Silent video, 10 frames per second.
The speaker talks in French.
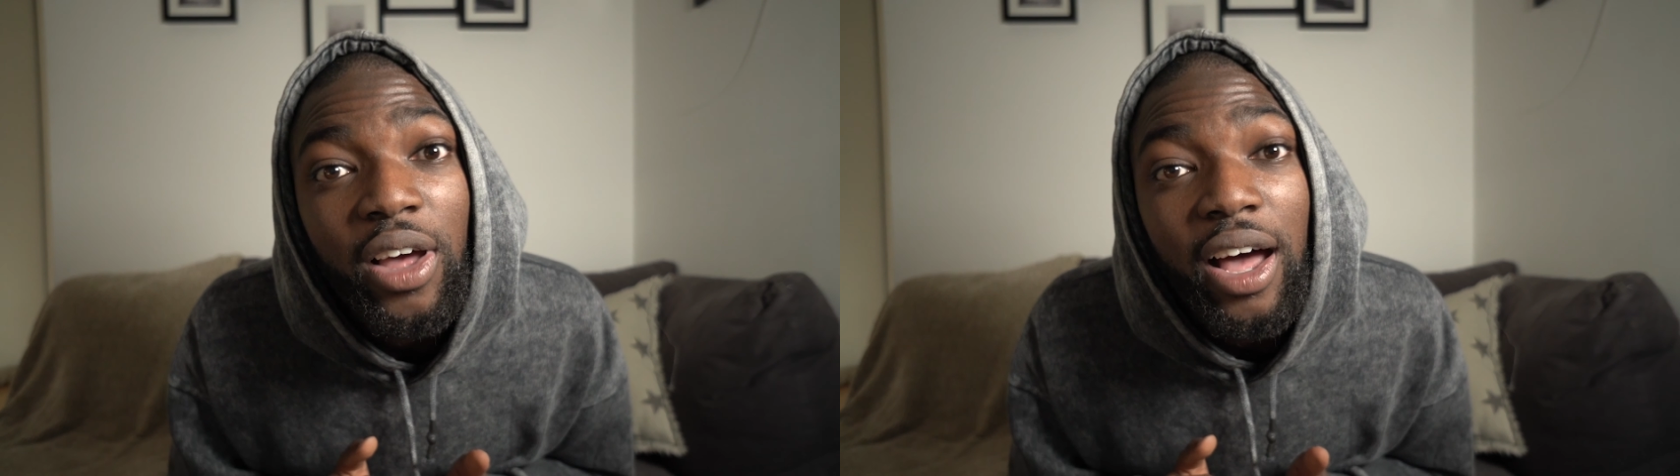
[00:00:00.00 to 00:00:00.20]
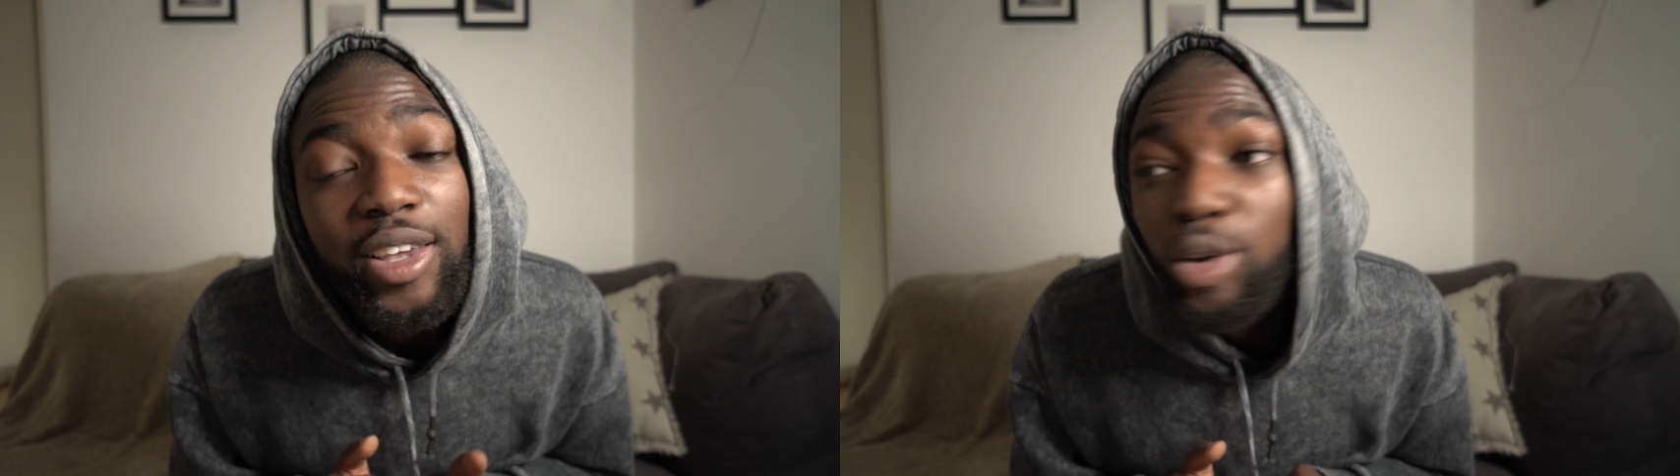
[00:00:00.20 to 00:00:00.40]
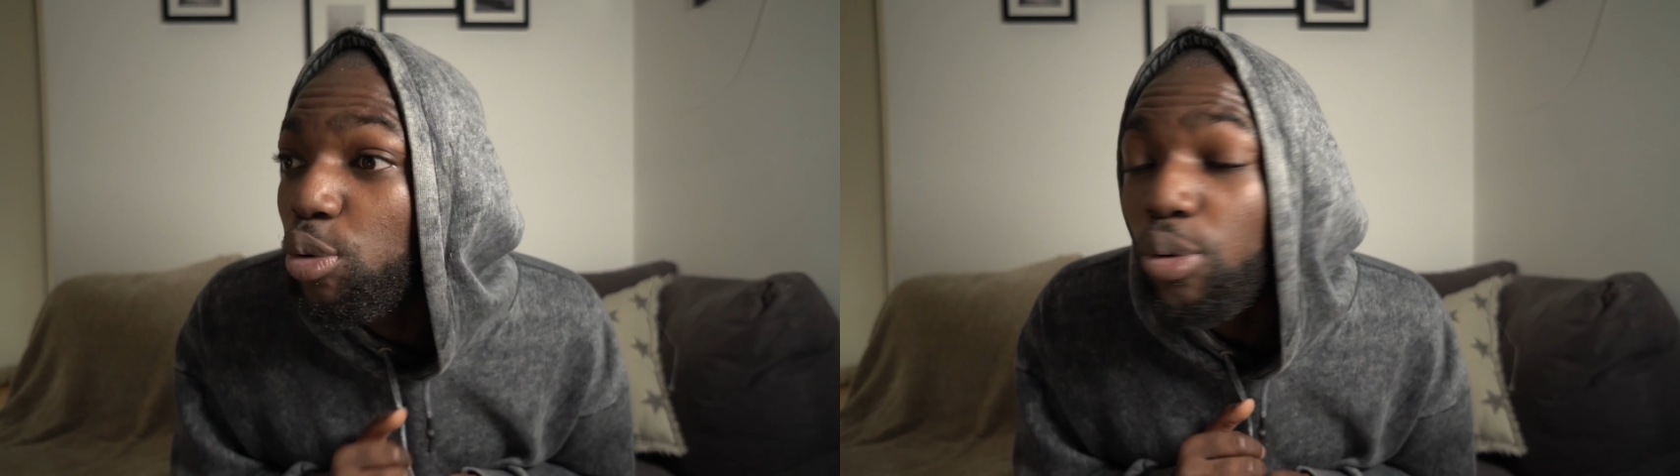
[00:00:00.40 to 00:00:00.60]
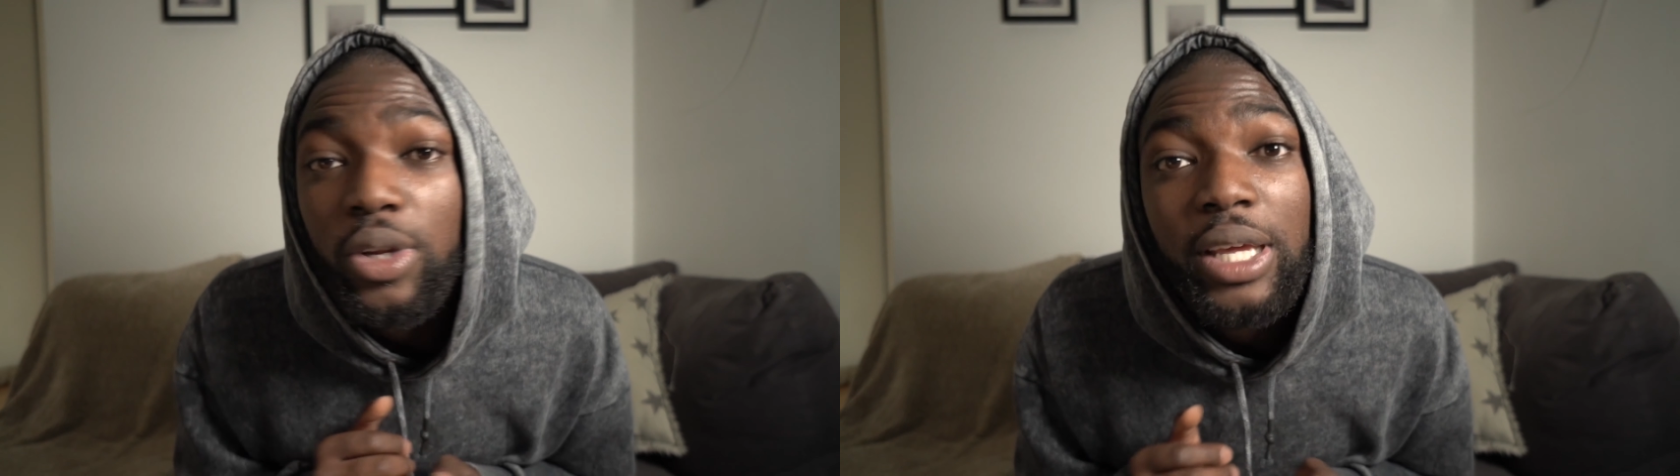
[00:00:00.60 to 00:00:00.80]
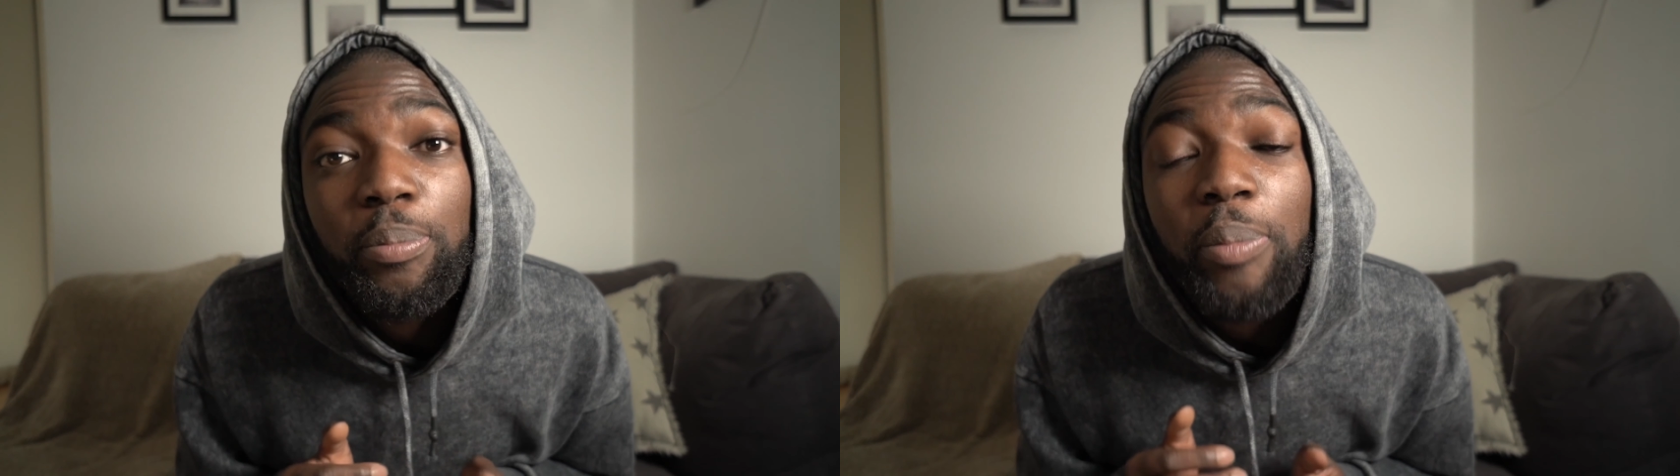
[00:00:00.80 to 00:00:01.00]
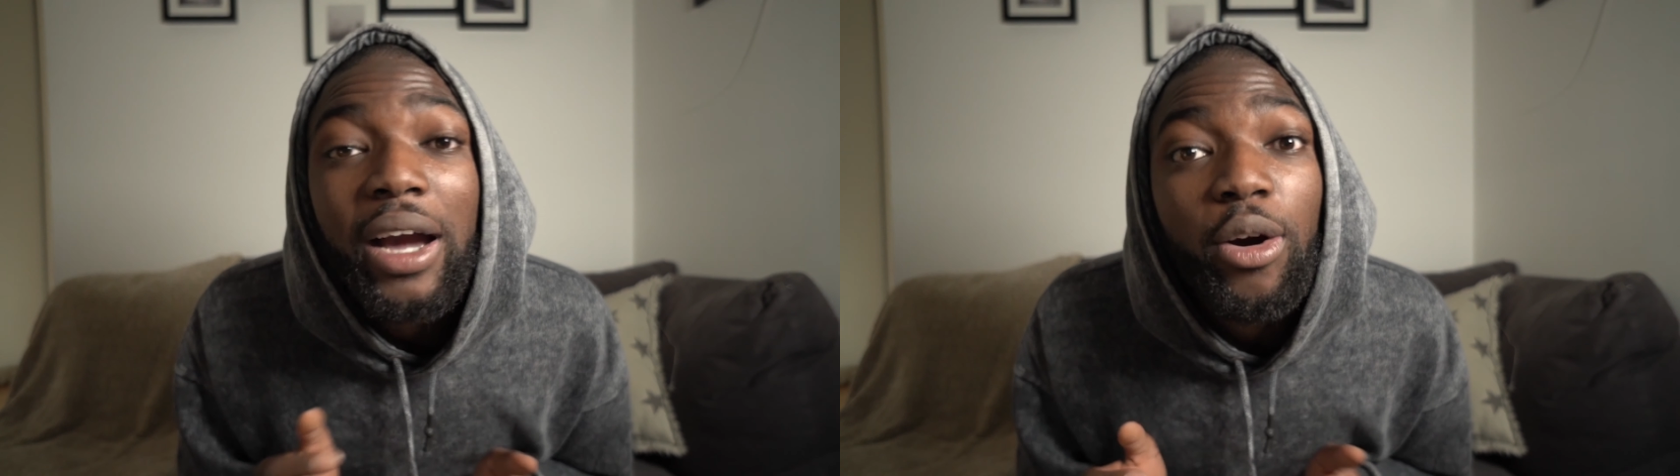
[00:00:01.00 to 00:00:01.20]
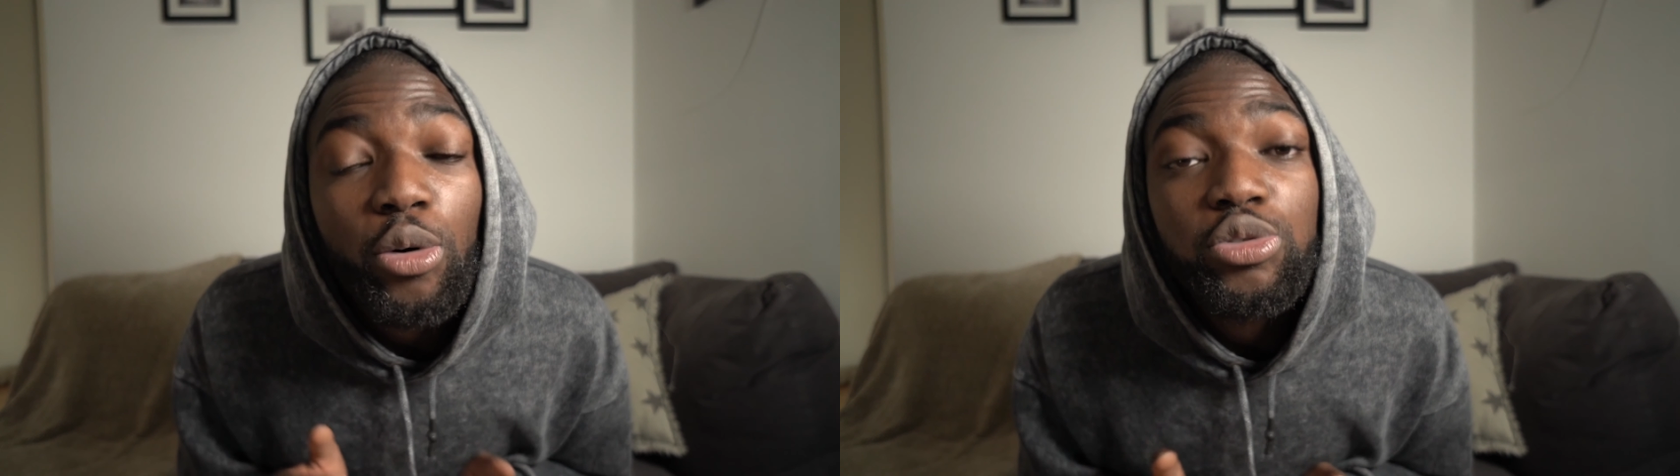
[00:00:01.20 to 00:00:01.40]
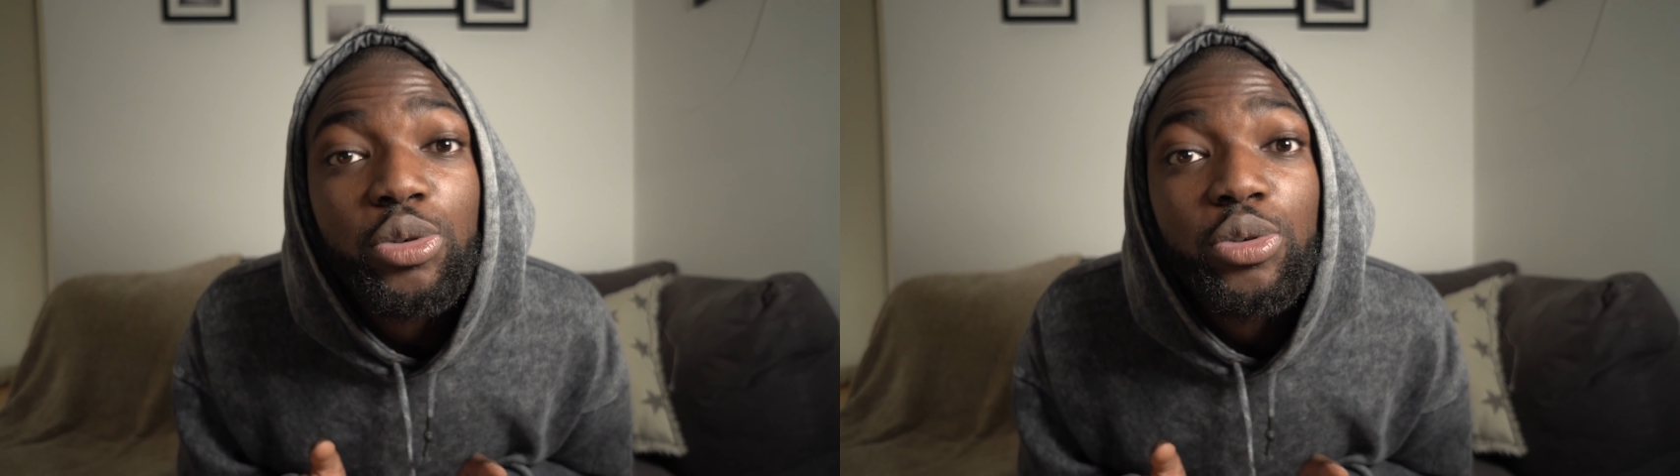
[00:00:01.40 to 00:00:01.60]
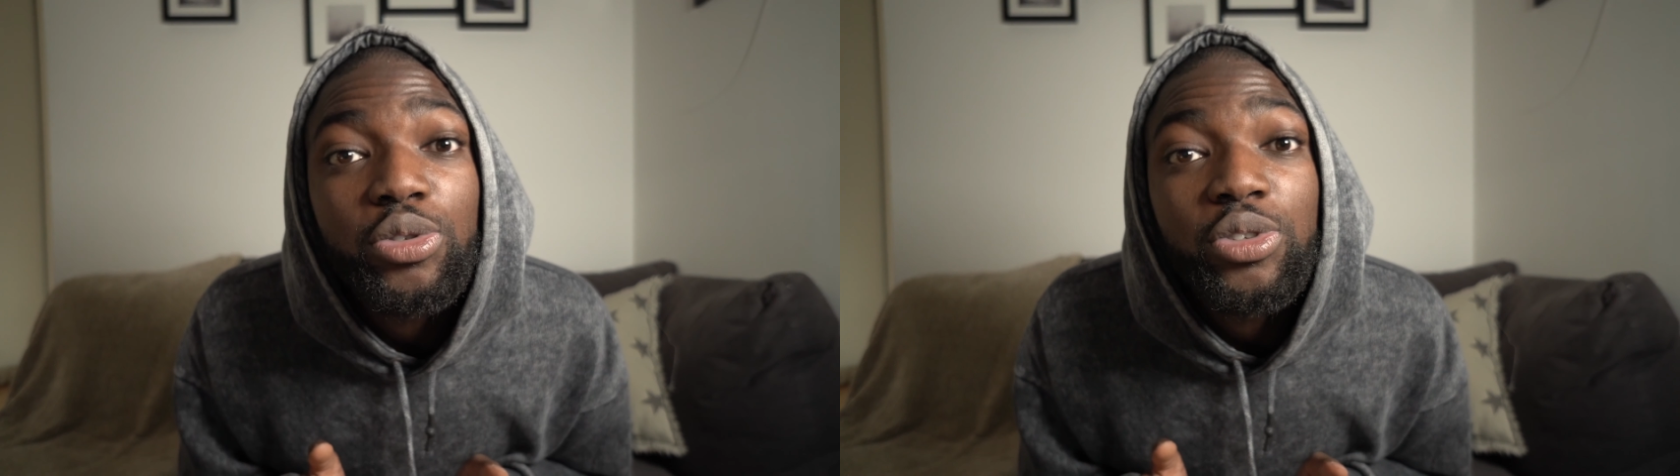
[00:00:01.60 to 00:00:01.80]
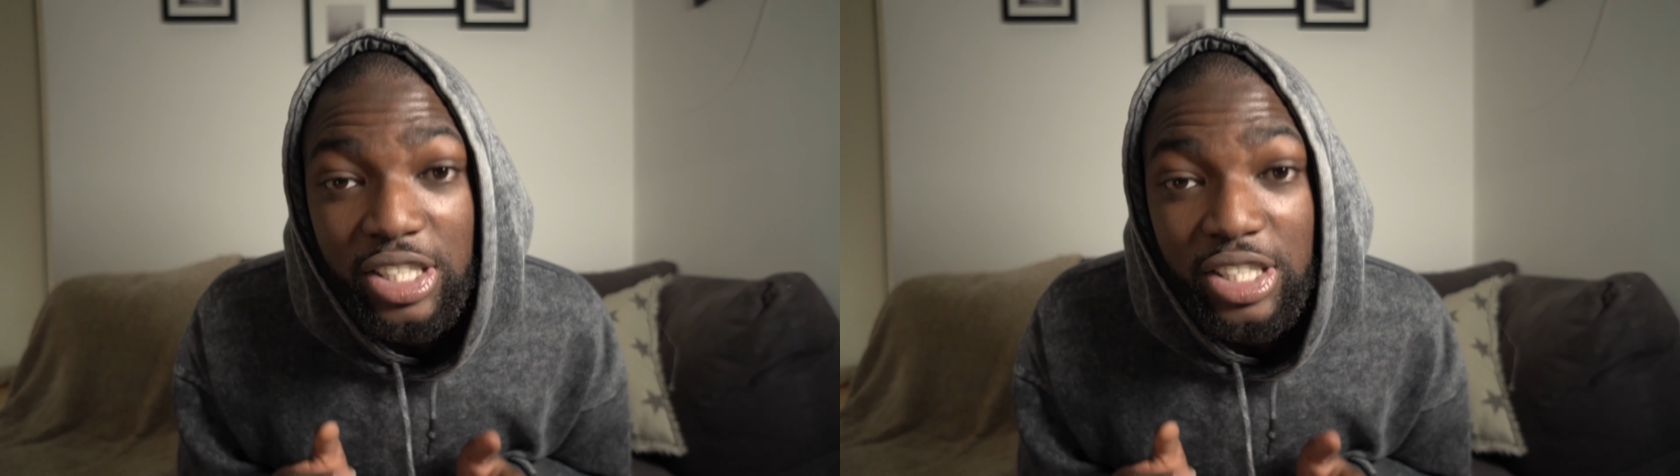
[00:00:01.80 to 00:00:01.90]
hein, qui ne connaît pas grand-chose,